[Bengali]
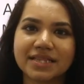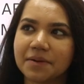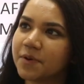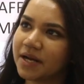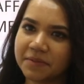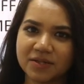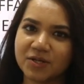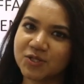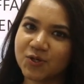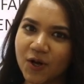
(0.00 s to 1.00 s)
তারপরে আমরা এত
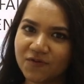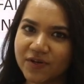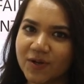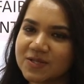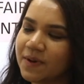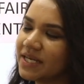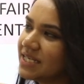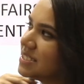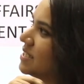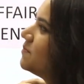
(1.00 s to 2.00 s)
কিছু ট্রল ভিডিওস বানিয়েছি